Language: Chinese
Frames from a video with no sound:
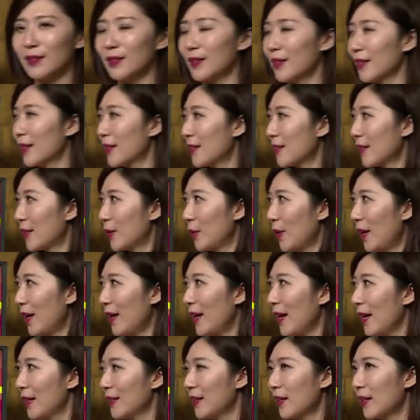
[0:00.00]
的一个阶段。对，
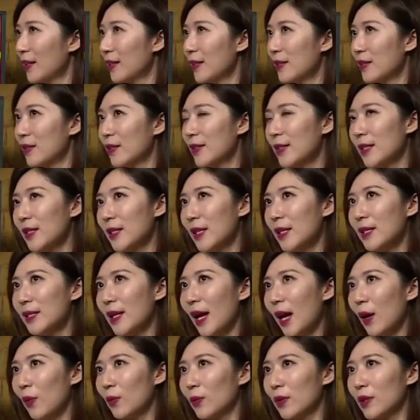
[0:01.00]
那其实今天
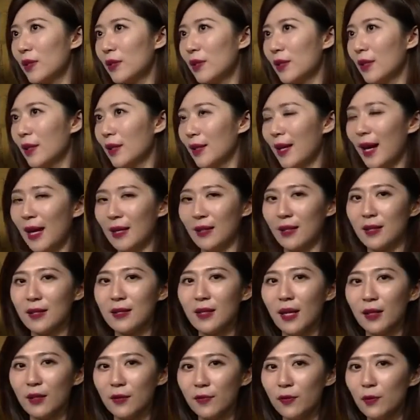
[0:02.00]
下午的这个凯林
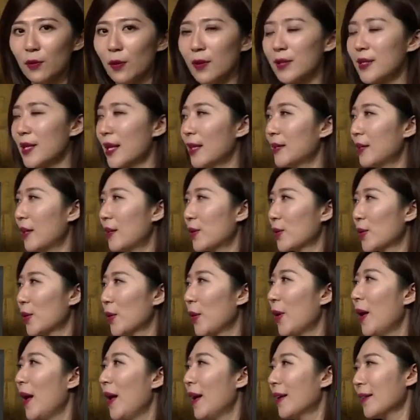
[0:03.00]
赛的复活赛当中，
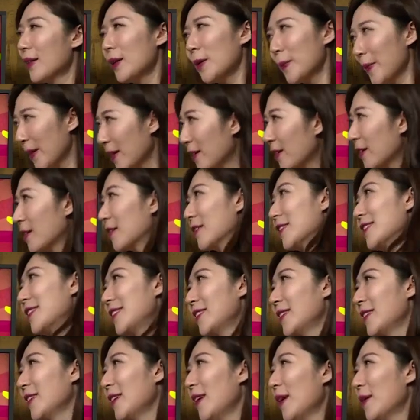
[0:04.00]
特别可
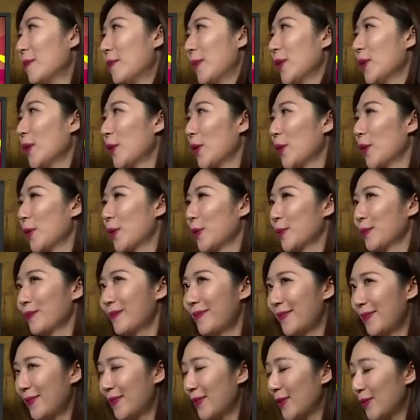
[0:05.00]
惜没有。
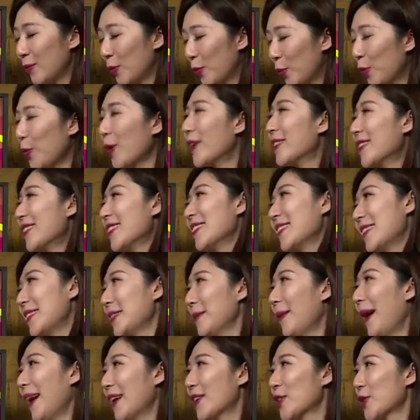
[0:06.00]
无缘晋级
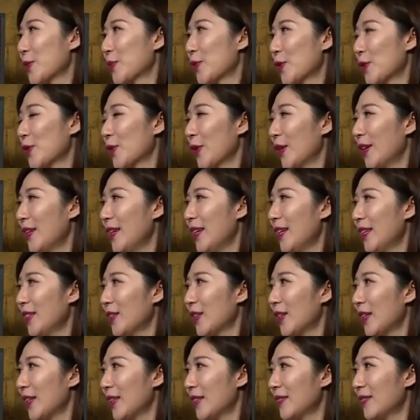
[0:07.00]
吧，这么说
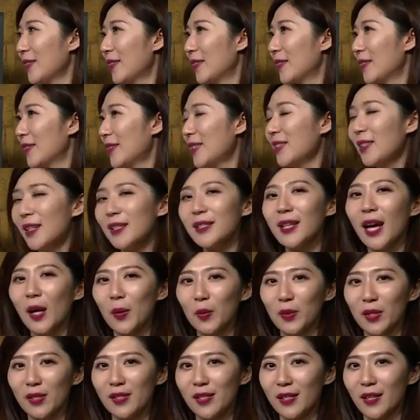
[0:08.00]
对。呃，今天下午
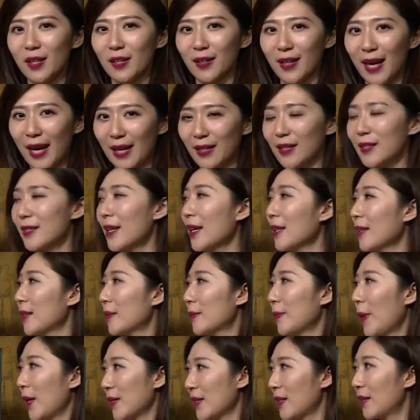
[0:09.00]
的这个凯林赛的
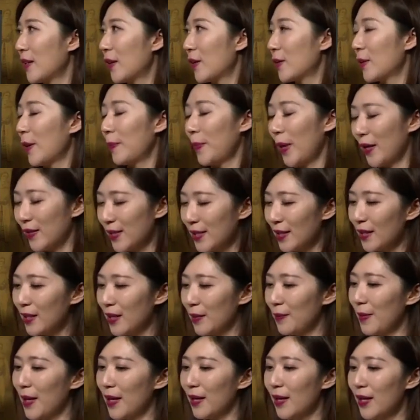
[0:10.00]
表现呢，表现里
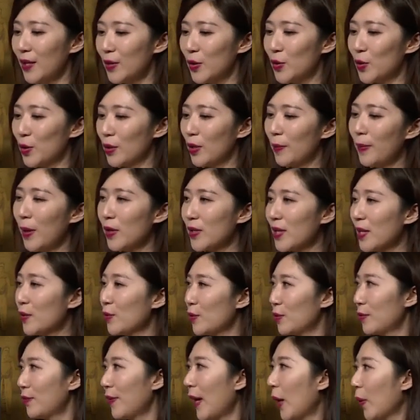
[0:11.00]
面，你觉得鲍山
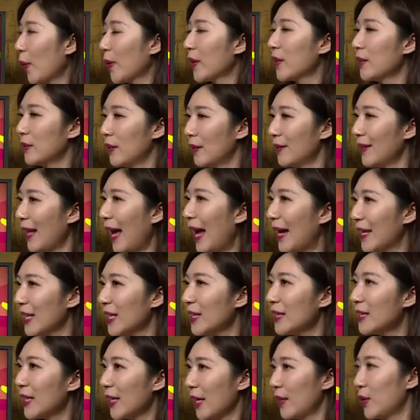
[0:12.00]
菊发挥可能哪一
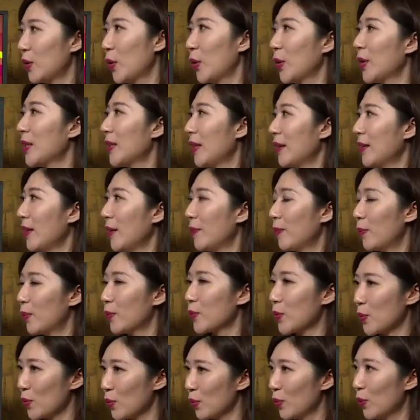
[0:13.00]
点有一点点不
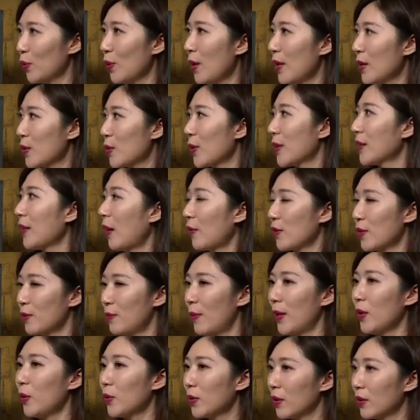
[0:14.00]
足，所以导致
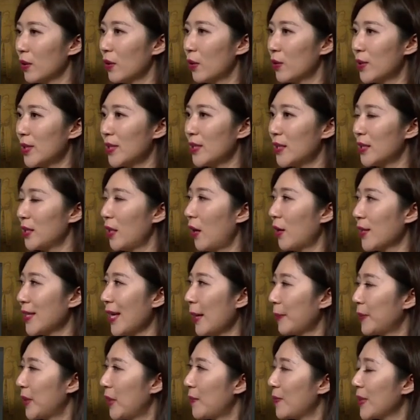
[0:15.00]
没有能够晋级到下
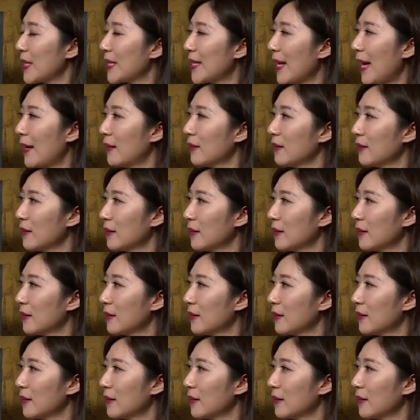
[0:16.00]
面的比赛呢？